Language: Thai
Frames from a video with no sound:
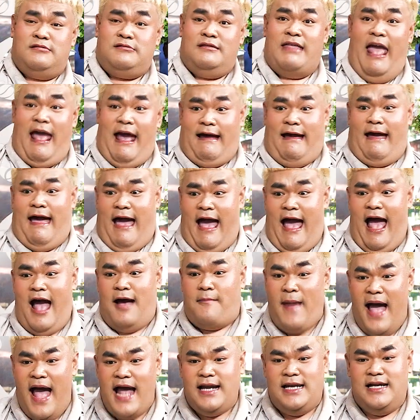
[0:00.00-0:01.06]
แดกขา
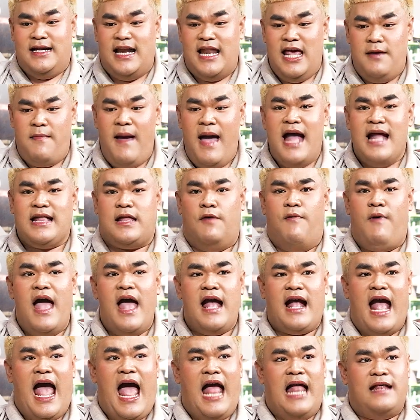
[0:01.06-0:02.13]
บ้างหรืออะไรบ้างแต่ว่า
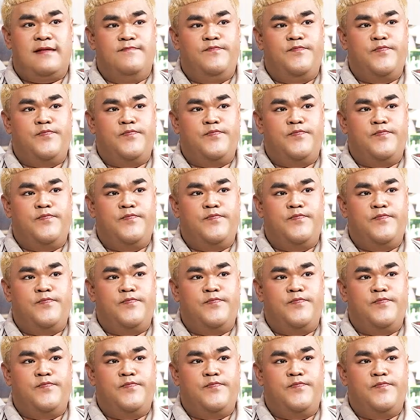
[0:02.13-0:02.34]
อาการ